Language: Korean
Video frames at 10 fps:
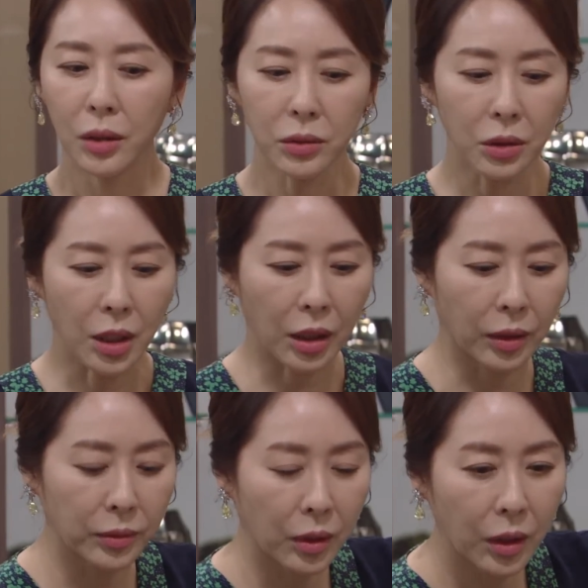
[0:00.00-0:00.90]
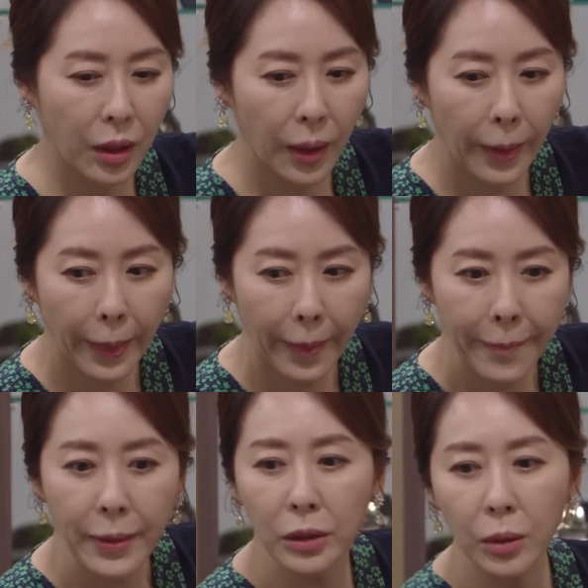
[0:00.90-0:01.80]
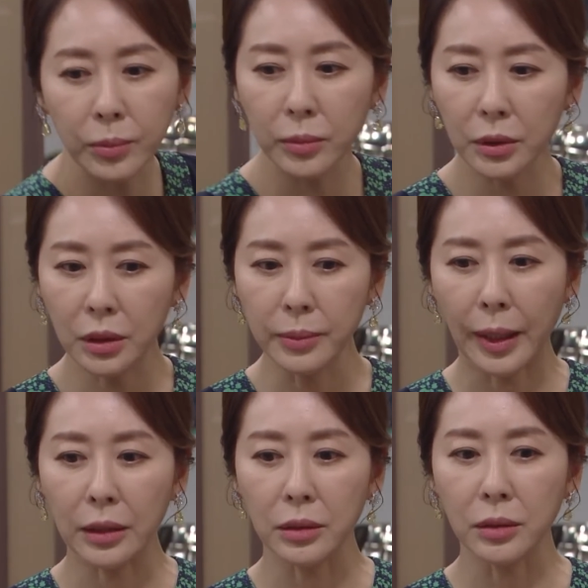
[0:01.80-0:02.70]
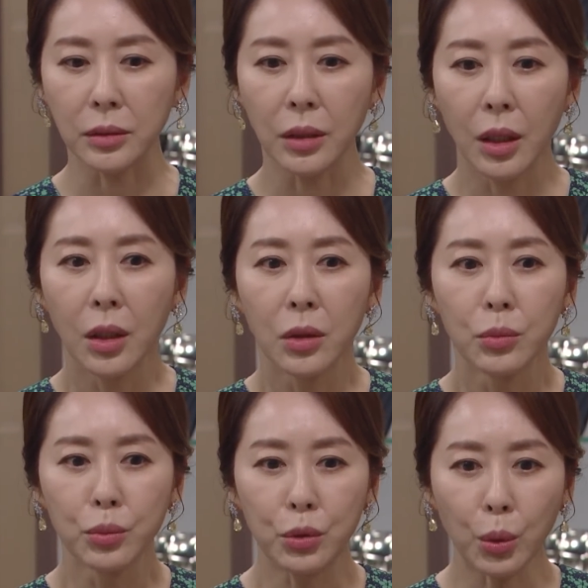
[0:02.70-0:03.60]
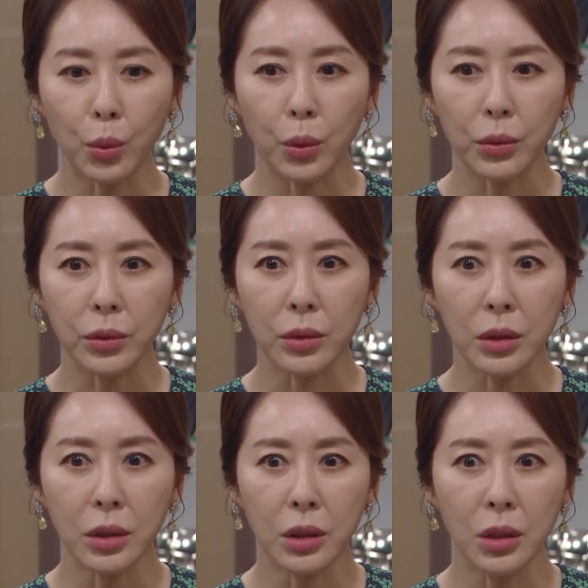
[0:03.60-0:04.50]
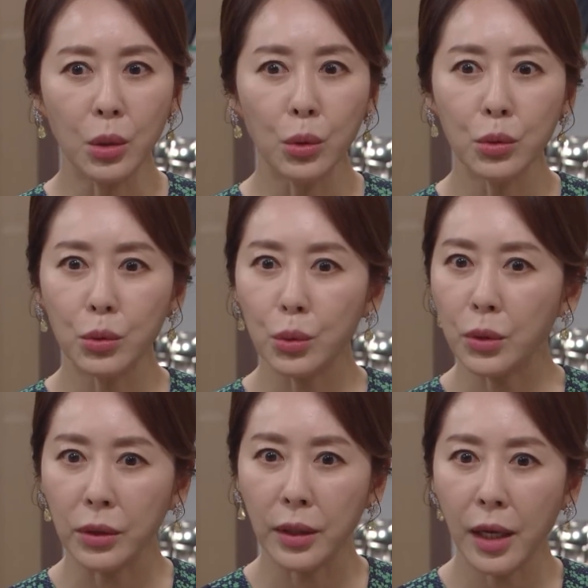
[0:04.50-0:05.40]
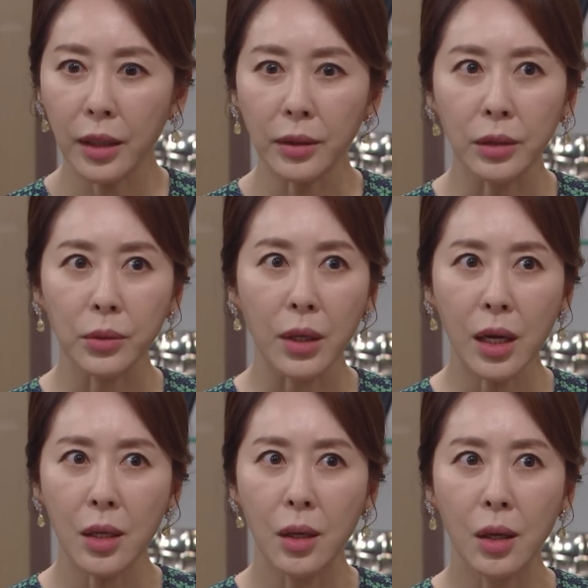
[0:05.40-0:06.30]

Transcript: 근데 잠깐. 그럼 그 말은 무조건 이혼 소송을 해야 한다는 거야?